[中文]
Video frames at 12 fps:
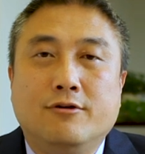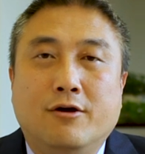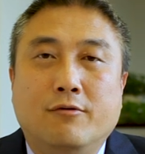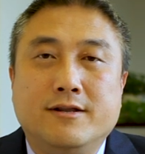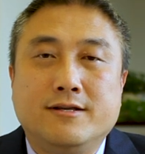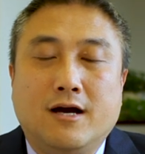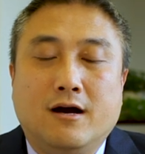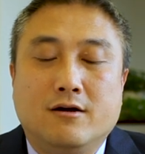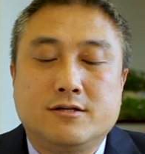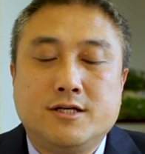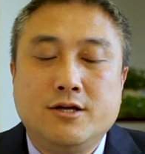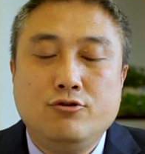原文
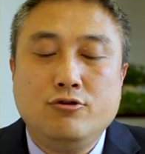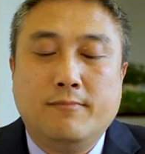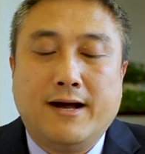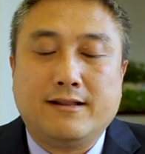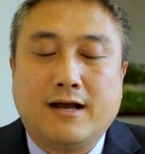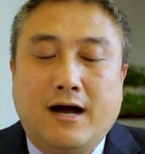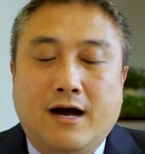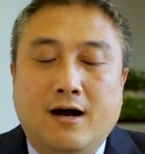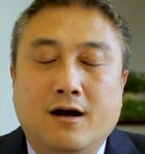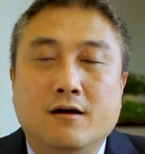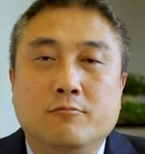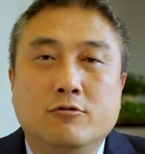叫“金玉满
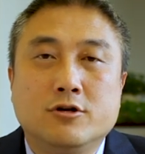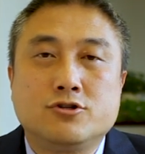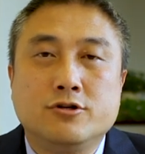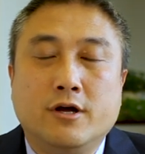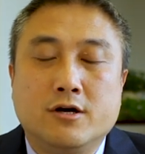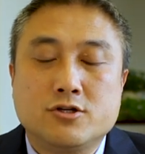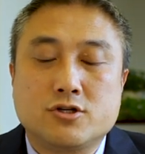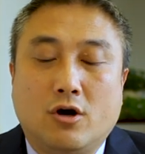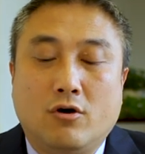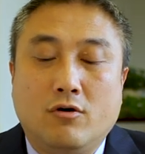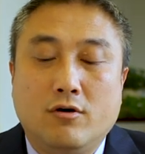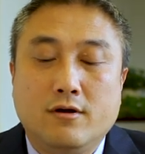堂，莫之能
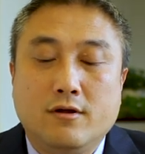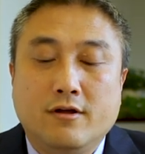守；